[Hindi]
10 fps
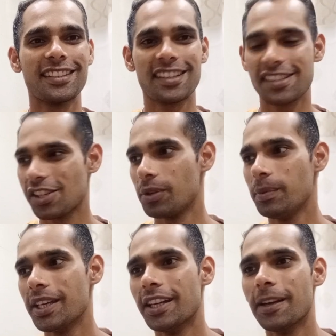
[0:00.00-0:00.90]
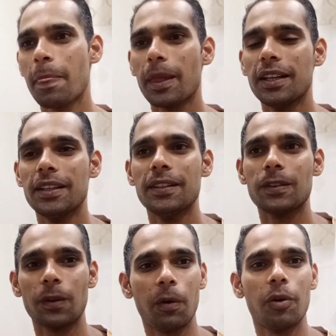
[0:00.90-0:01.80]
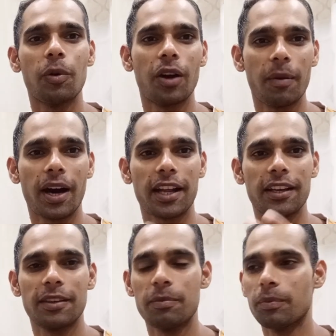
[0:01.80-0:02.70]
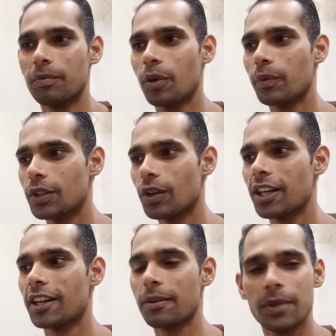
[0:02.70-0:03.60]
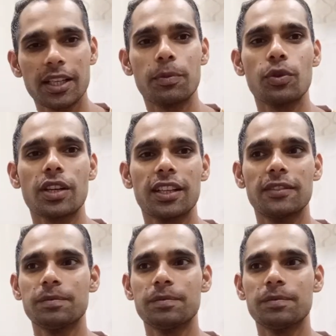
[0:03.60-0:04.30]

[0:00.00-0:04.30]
किसिंग सीन भी है तो हमारे बॉबी देओल रणवीर कपूर